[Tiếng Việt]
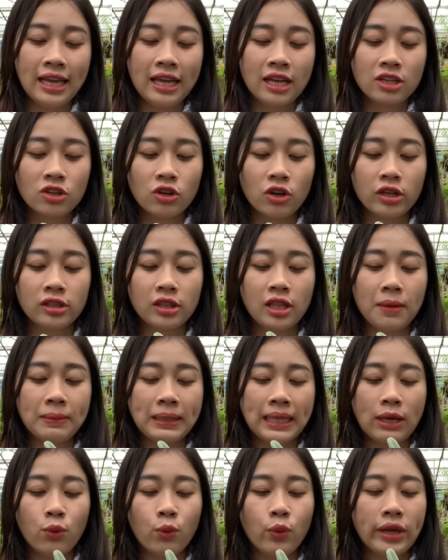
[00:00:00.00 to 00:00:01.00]
Rồi tiếp
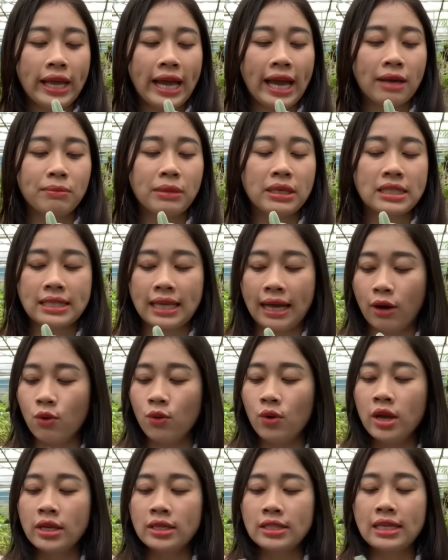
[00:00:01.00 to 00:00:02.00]
theo Q hai mươi sáu
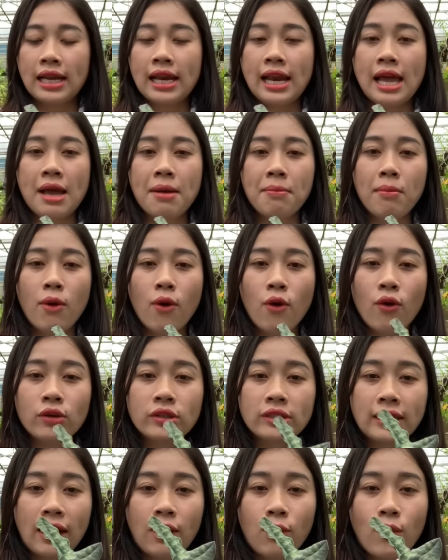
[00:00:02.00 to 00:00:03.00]
sẽ là một
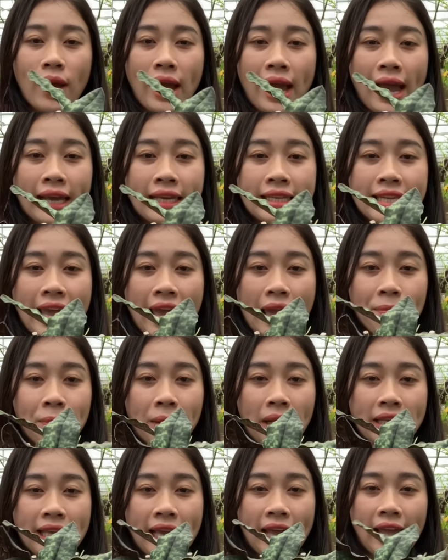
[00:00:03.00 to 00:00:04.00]
chậu hài dép
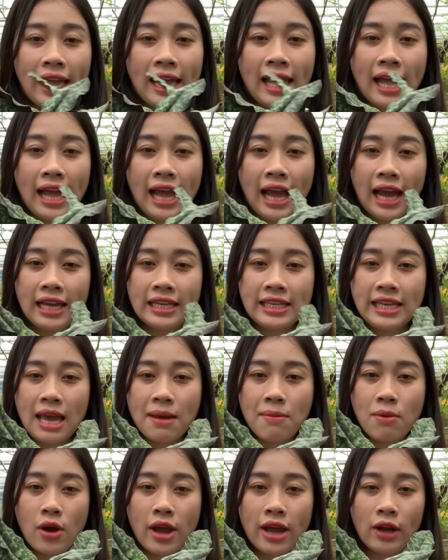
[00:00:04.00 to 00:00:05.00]
cả nhà. Hài
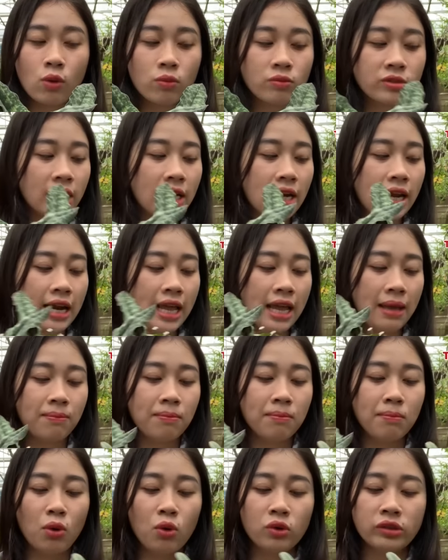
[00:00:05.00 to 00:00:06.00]
dép hoa cũng rất là đẹp,
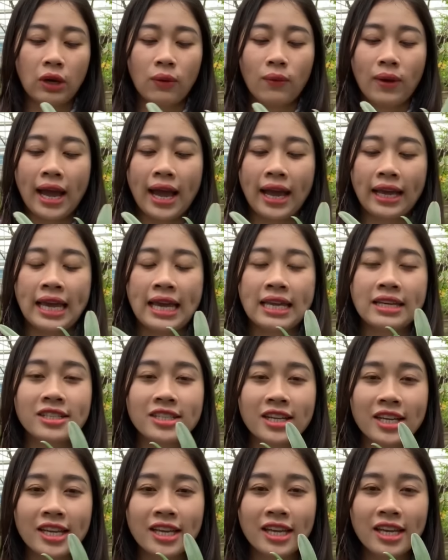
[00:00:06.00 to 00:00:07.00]
một chậu hài
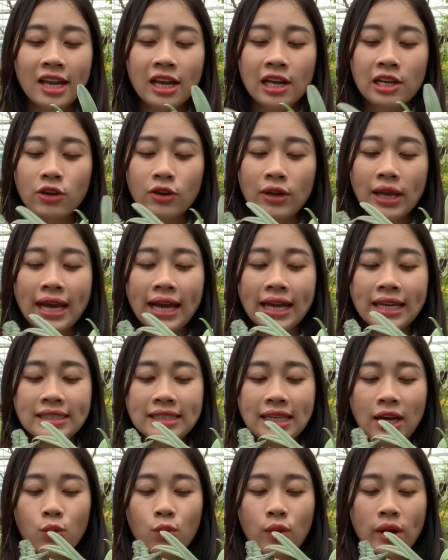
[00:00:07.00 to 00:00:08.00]
Henry. Rồi hai
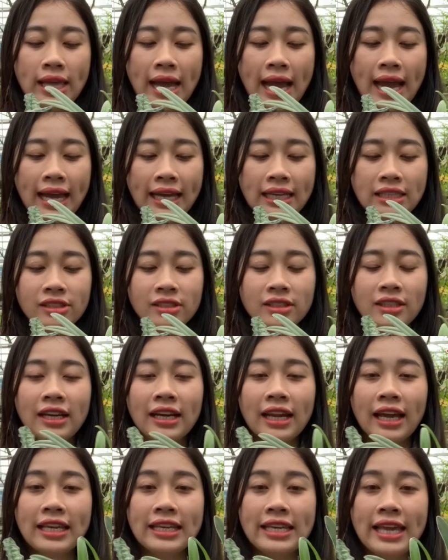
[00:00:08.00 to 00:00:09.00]
chậu hài như thế
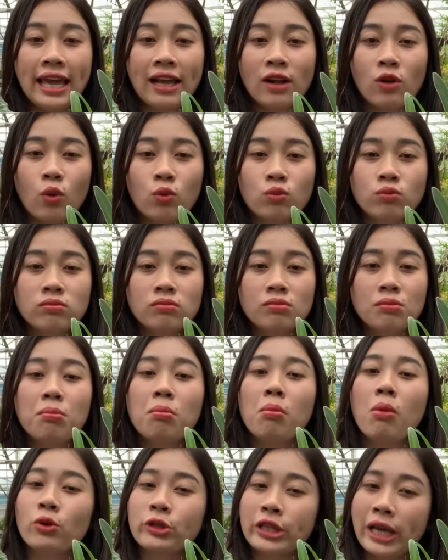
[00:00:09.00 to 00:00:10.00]
này giá cũng
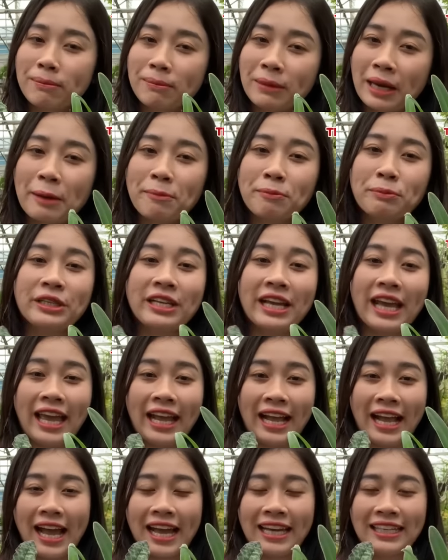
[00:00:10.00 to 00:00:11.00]
một trăm năm mươi ngàn
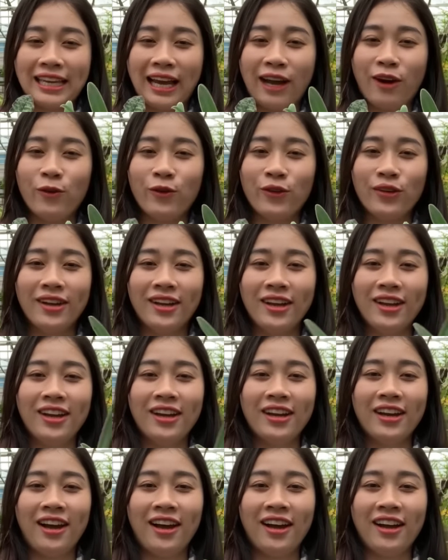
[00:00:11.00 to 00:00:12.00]
hai chậu.
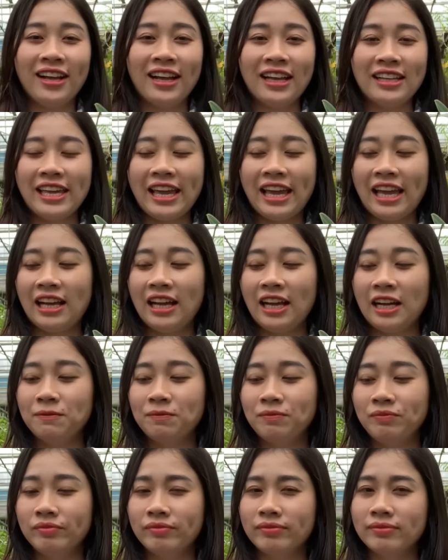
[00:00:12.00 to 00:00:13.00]
Đó cả nhà ha. hai
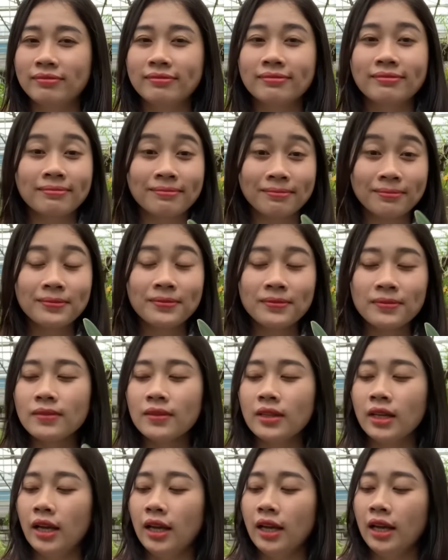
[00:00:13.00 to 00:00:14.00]
mươi sáu một trăm năm
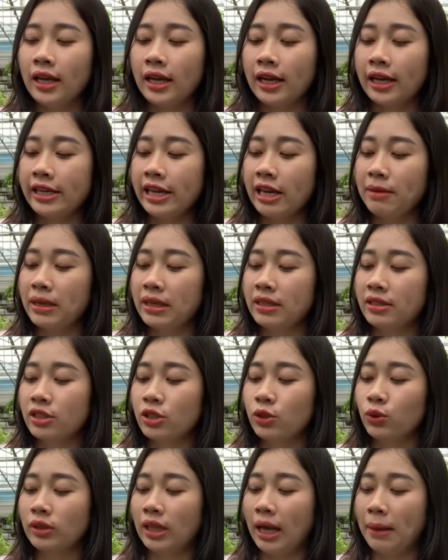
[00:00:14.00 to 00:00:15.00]
mươi ngàn cả nhà mình
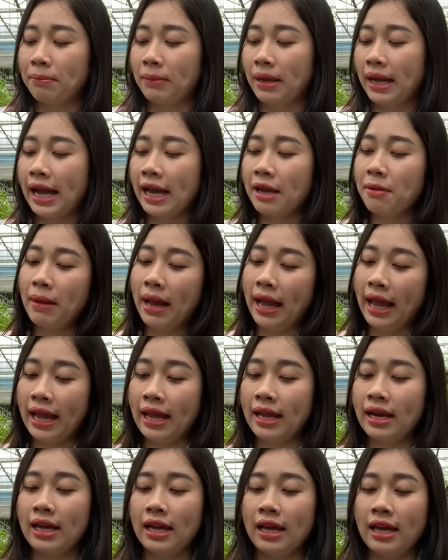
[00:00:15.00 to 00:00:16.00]
sưu tầm hai
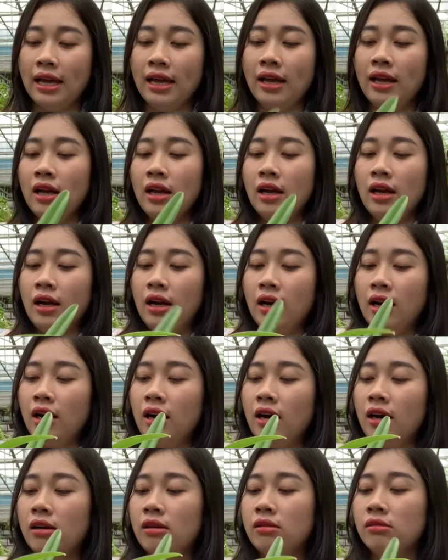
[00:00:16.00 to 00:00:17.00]
mã là
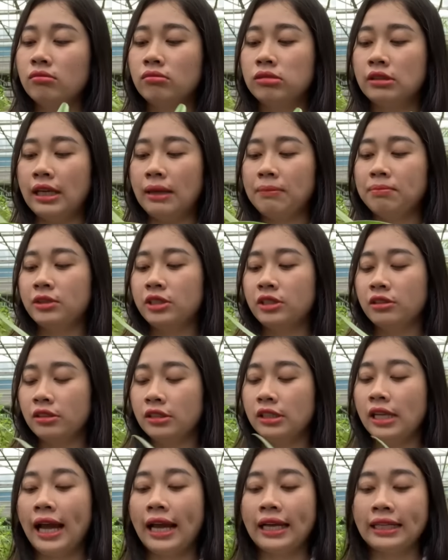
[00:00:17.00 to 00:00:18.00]
trăm
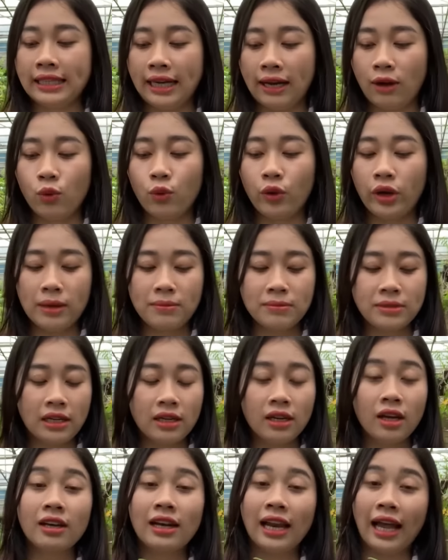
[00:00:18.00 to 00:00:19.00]
rưỡi hai chậu, em sẽ
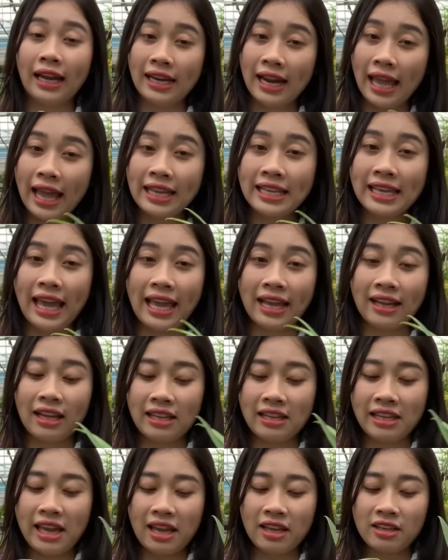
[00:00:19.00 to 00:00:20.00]
lên lại đa dạng cả
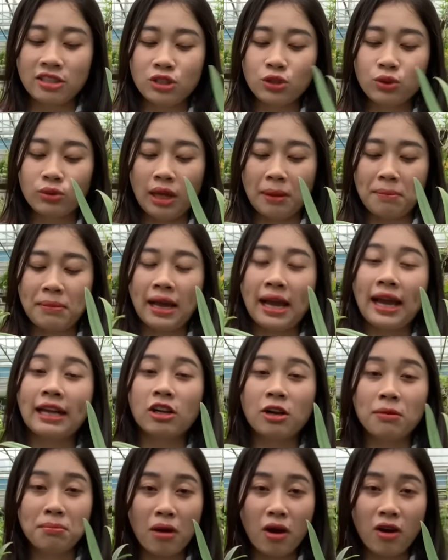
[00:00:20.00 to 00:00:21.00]
nhà, sưu tầm hai
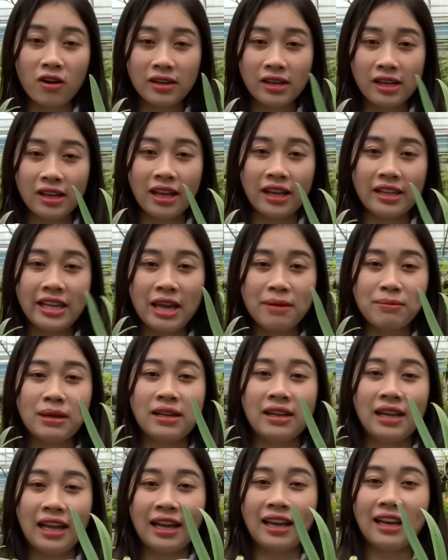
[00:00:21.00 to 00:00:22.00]
combo đi cả nhà mình
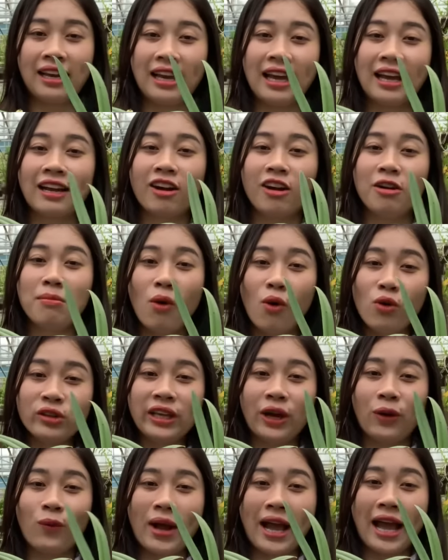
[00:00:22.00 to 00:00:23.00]
là là có bốn
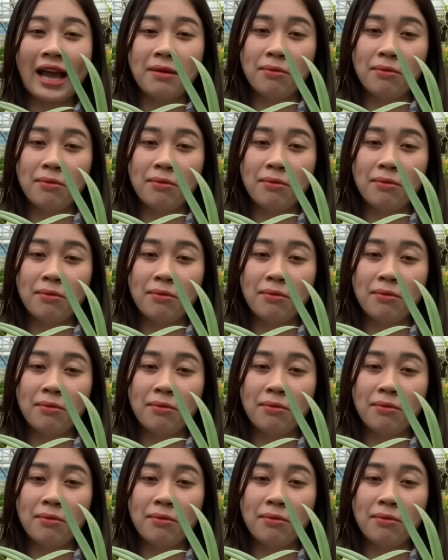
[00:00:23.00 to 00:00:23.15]
chậu hai,